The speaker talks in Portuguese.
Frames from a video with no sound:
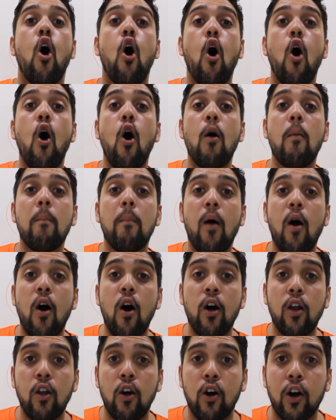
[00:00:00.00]

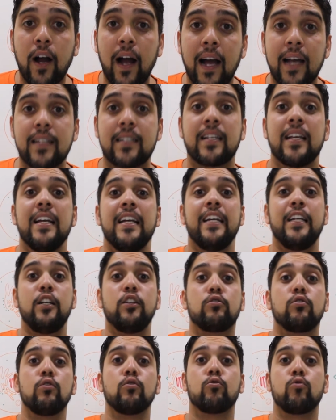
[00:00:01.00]
homólogas.
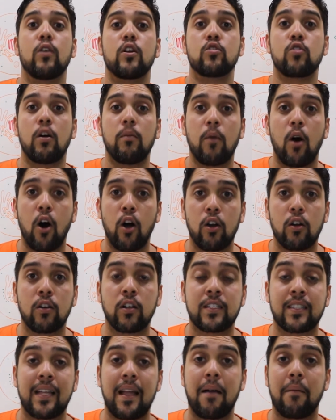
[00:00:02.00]
Estruturas
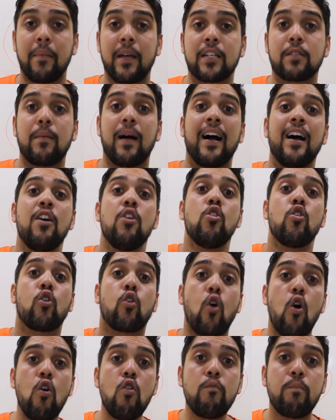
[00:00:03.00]
homólogas têm a mesma
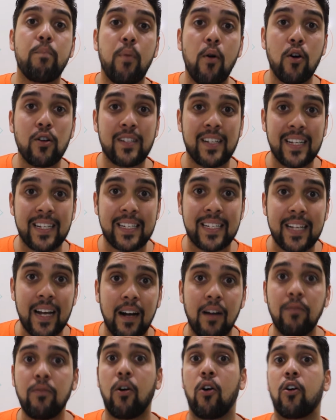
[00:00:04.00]

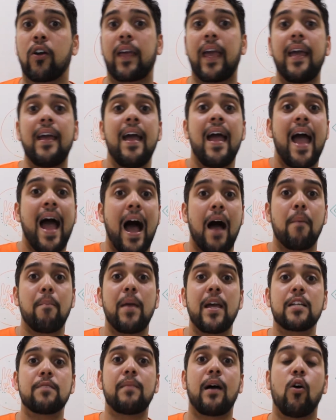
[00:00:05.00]
composição, ok? A
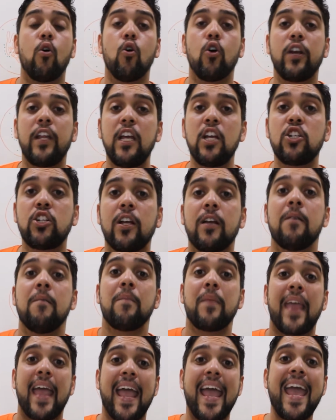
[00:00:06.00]
mesma origem
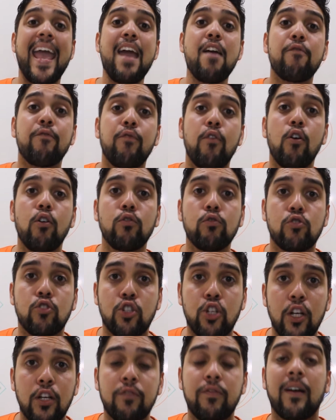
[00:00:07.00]

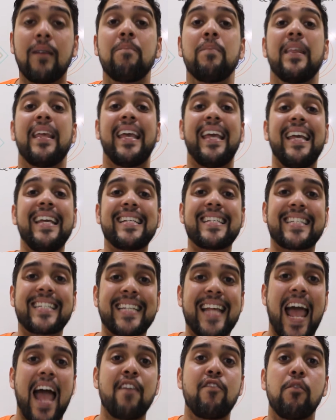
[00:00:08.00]
evolutiva e
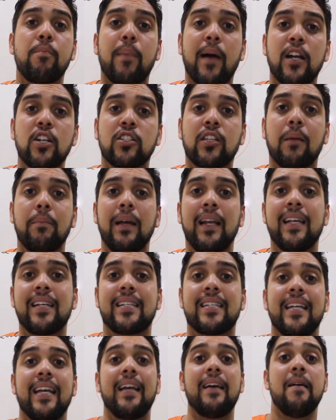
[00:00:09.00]
serve para
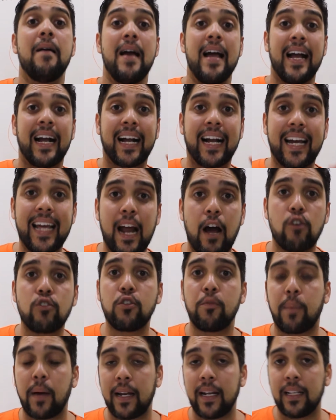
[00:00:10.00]
estabelecer grau
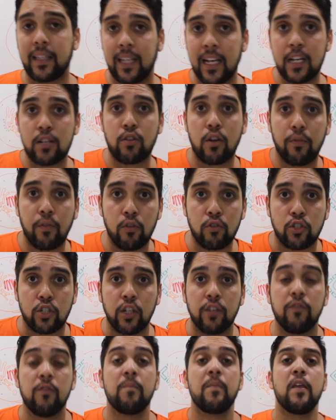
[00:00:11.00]
de parentesco
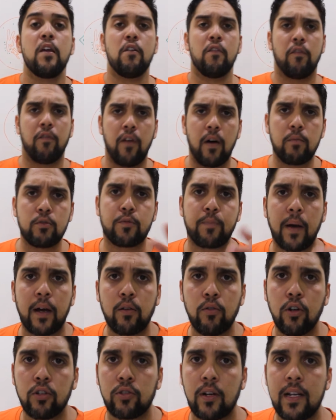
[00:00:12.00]
evolutivo. Vamos para
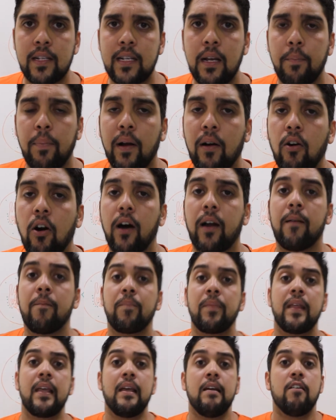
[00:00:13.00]
o outro exemplo agora.
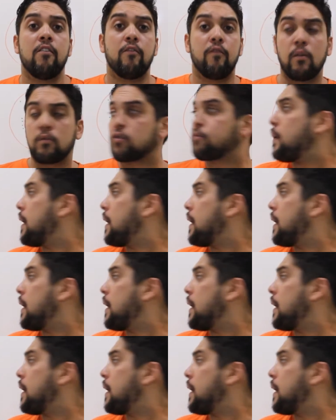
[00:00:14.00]
Vamos